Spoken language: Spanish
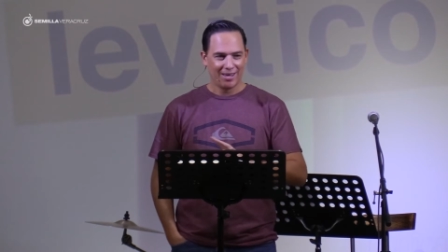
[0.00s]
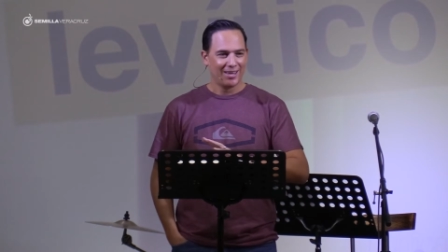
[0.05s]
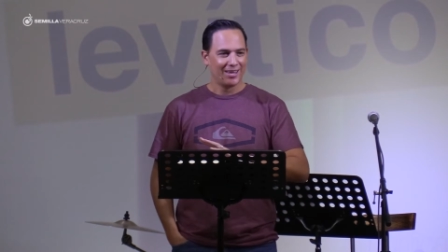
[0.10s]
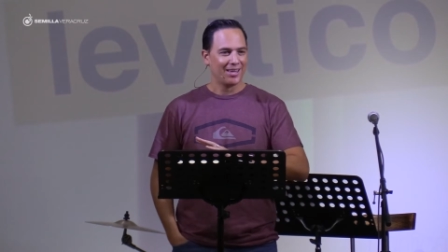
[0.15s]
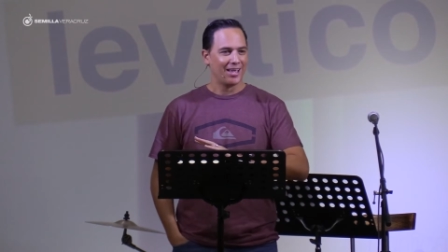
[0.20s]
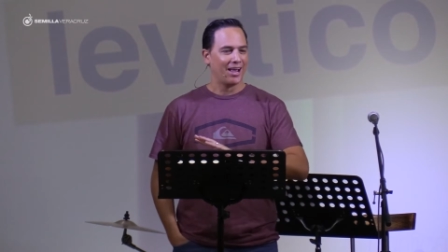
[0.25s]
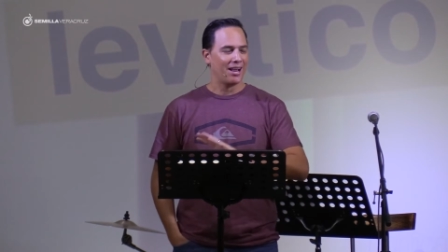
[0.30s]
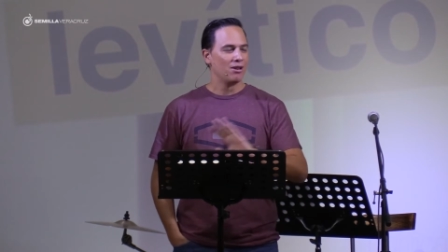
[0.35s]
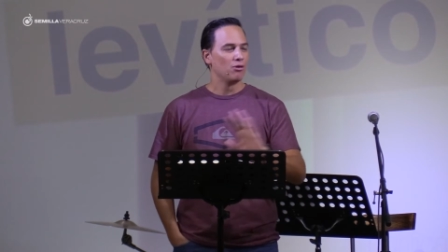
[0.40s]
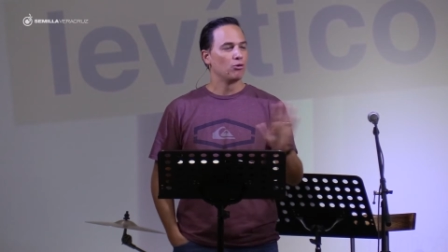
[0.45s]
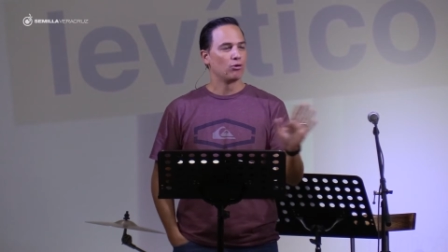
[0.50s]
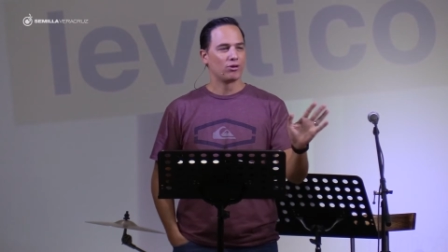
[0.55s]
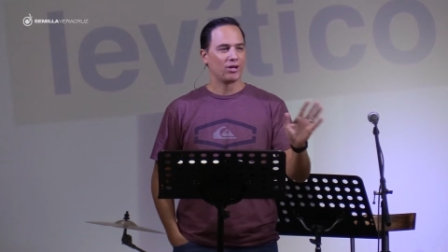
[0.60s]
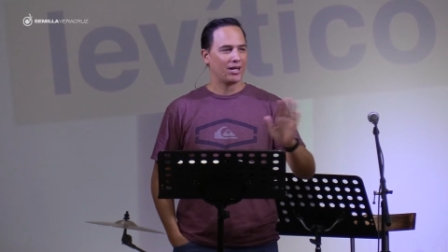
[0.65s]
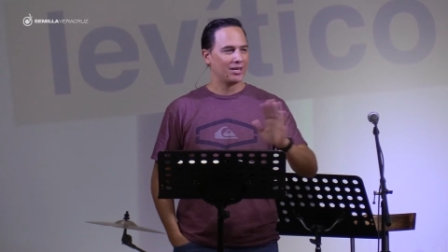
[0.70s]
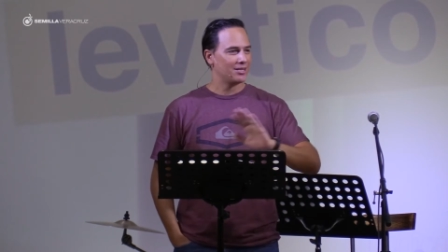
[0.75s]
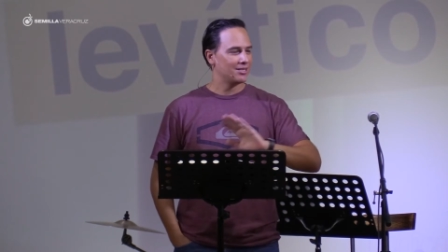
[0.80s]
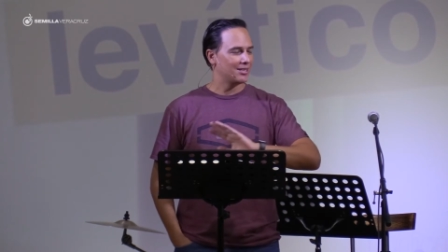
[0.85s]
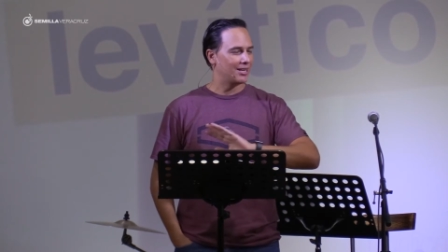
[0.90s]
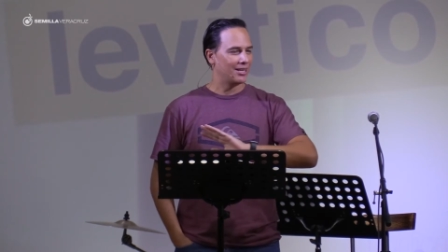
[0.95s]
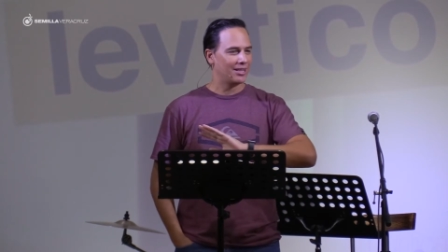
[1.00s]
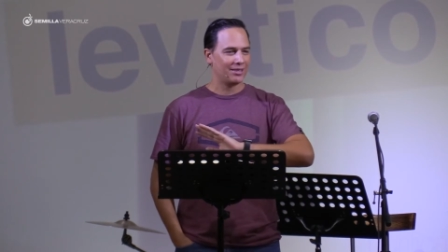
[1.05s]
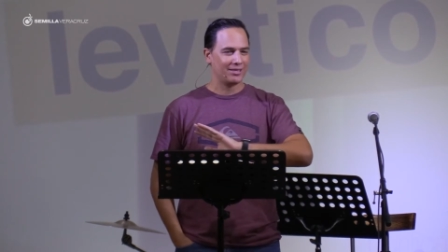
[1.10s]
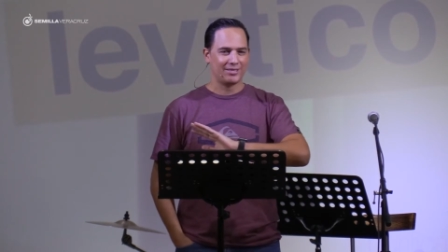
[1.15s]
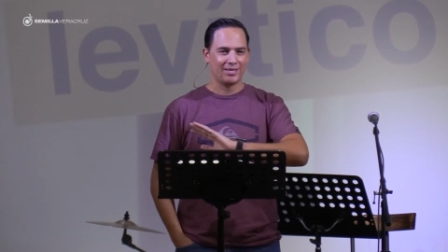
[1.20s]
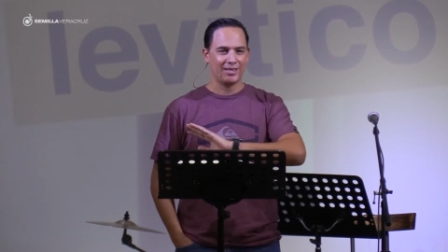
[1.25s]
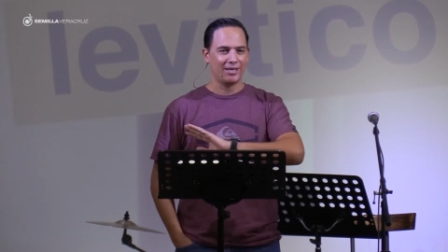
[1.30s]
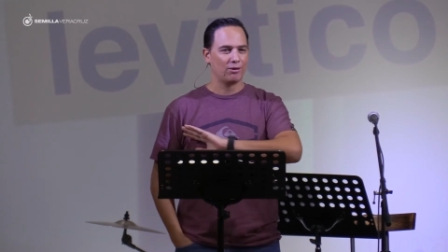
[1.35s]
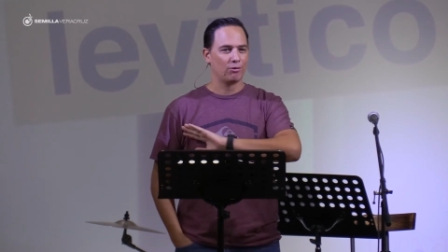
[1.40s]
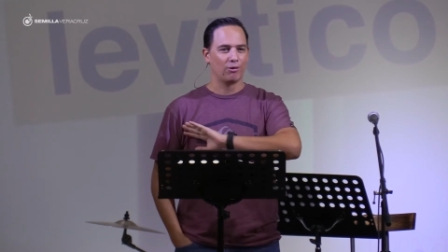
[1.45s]
Y él, no, él,
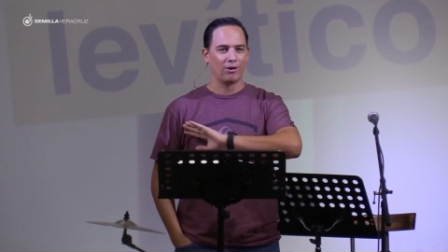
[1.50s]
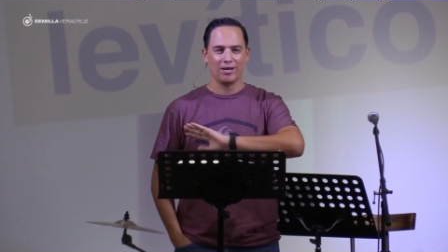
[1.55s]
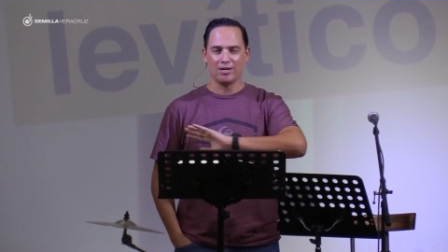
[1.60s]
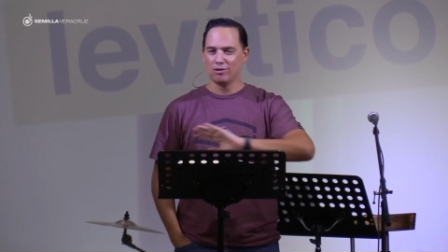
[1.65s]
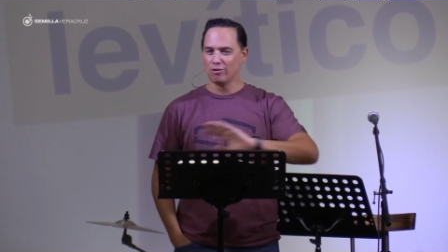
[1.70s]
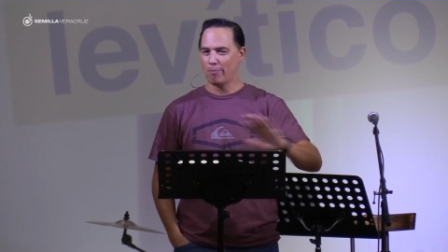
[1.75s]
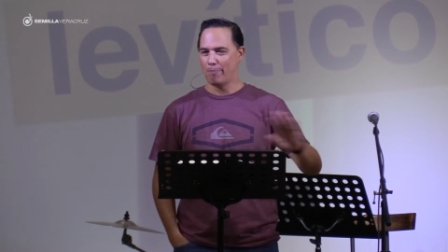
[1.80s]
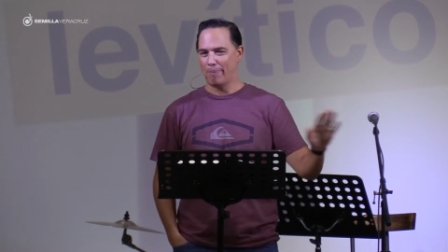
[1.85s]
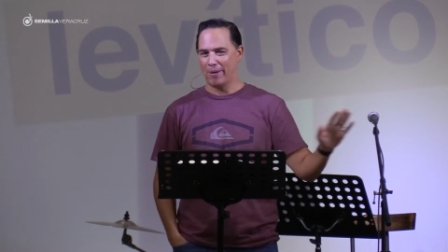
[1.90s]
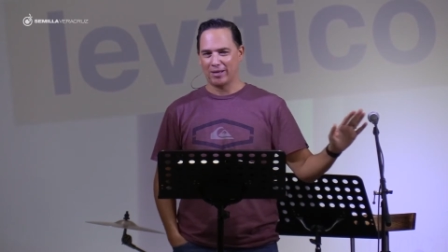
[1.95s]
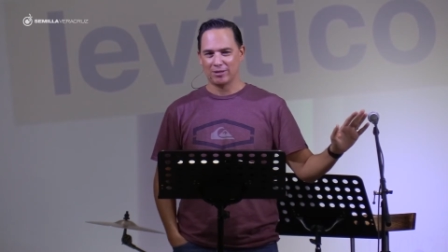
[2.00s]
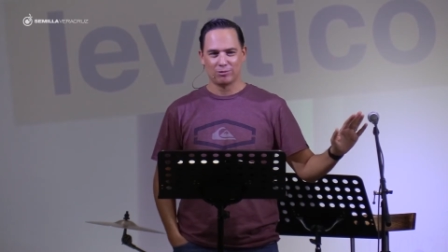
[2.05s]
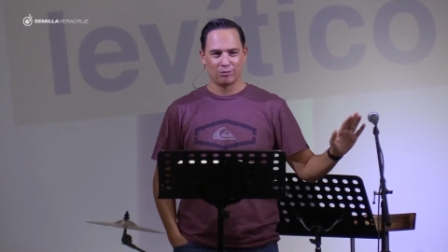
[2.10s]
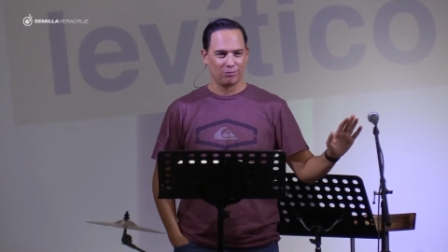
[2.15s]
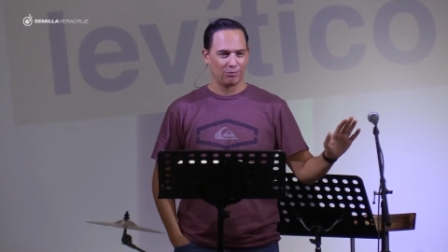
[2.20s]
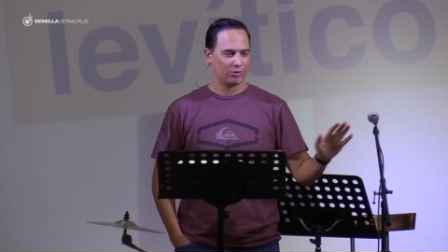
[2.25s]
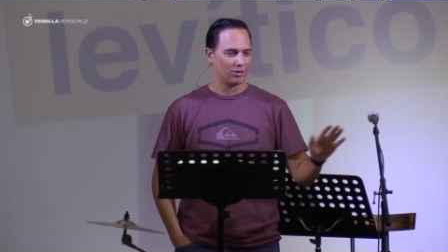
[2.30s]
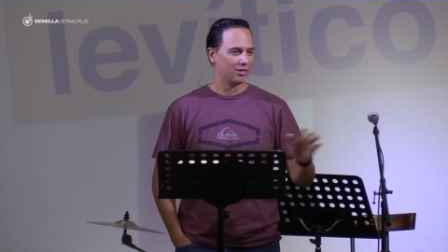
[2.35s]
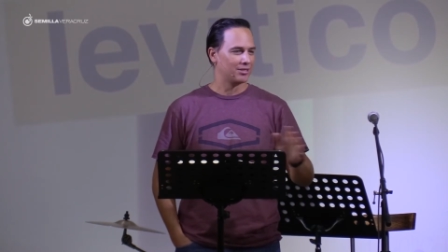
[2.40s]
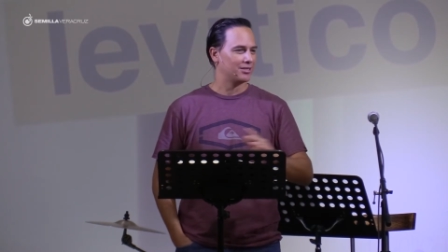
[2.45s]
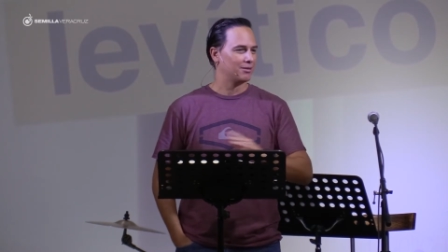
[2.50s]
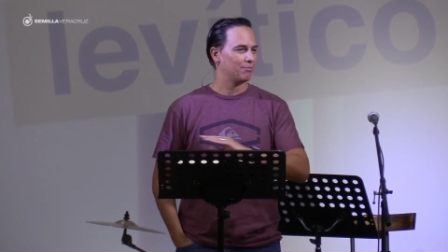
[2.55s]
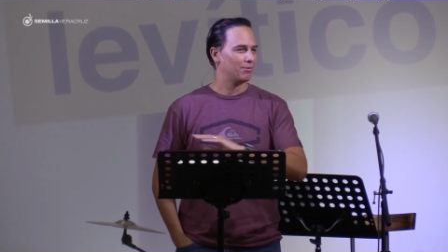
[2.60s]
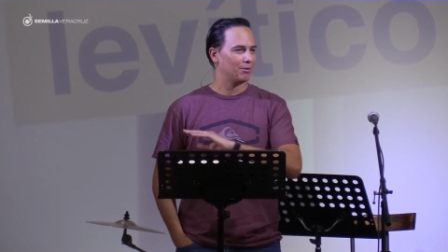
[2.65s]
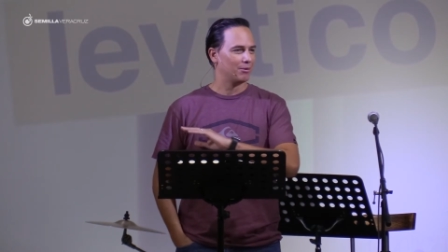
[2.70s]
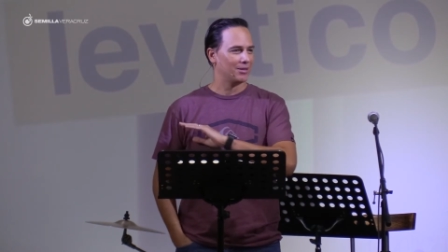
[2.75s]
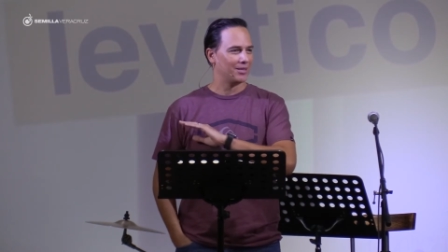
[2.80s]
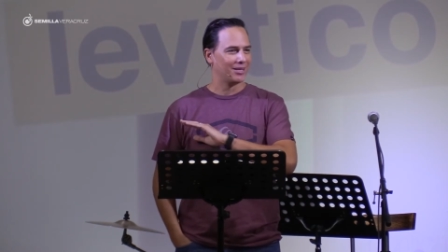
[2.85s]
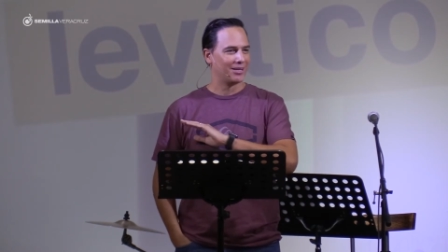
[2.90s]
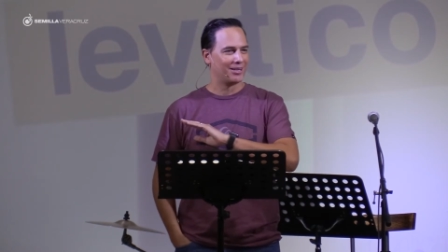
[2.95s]
sí dijo, ahí yo paso, o sea,
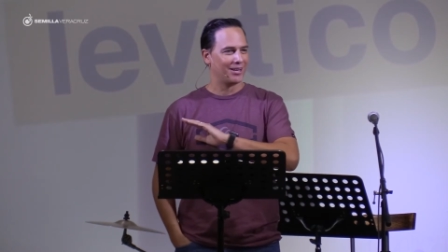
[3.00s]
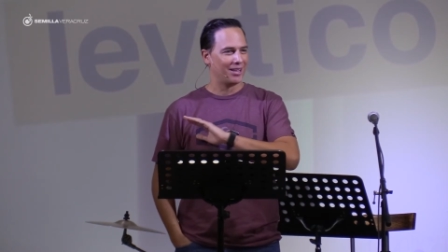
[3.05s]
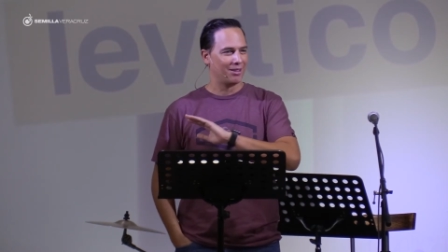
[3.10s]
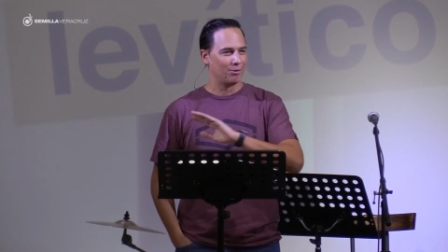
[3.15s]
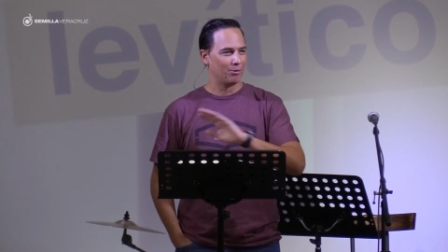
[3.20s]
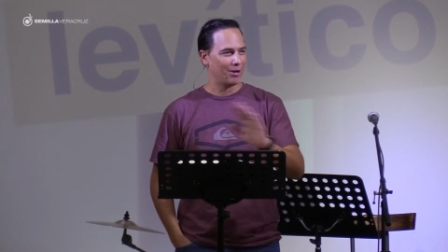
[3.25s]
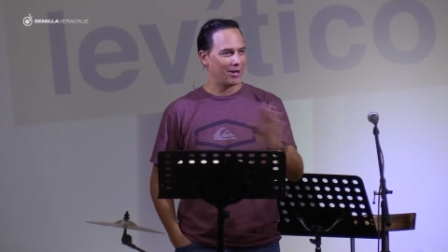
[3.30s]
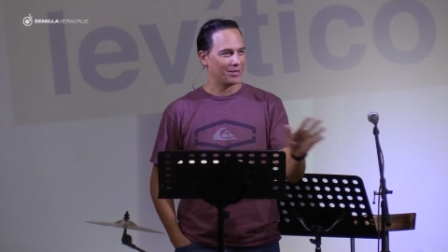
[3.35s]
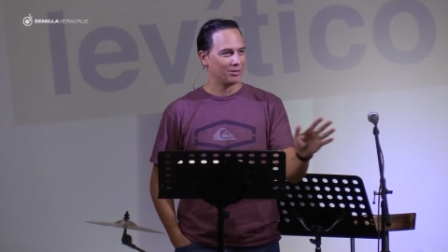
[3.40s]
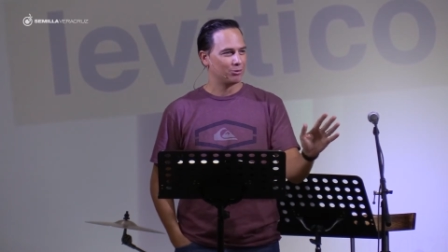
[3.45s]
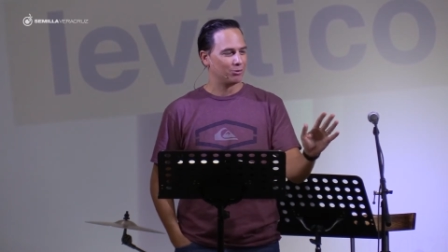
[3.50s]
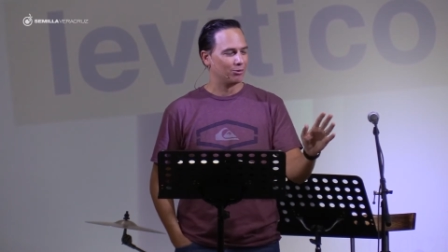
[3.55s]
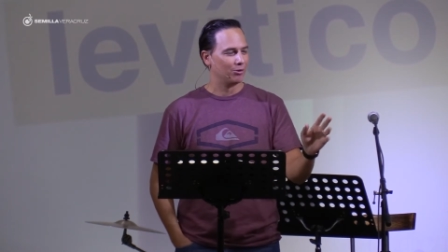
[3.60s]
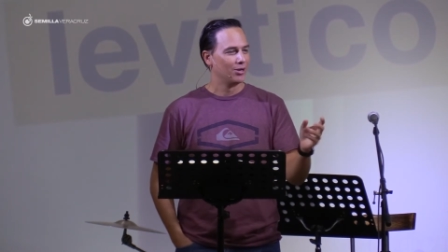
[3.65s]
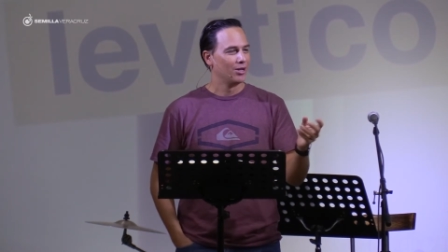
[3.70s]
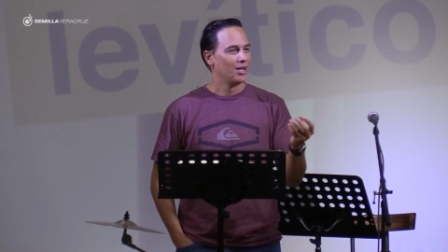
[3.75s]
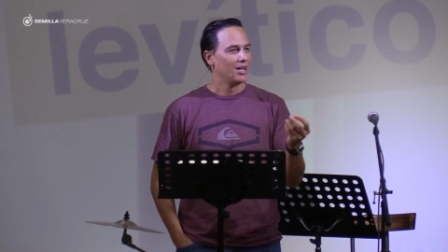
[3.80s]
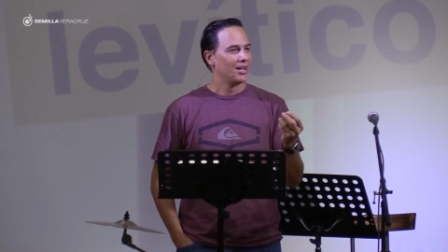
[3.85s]
simplemente le dio asco.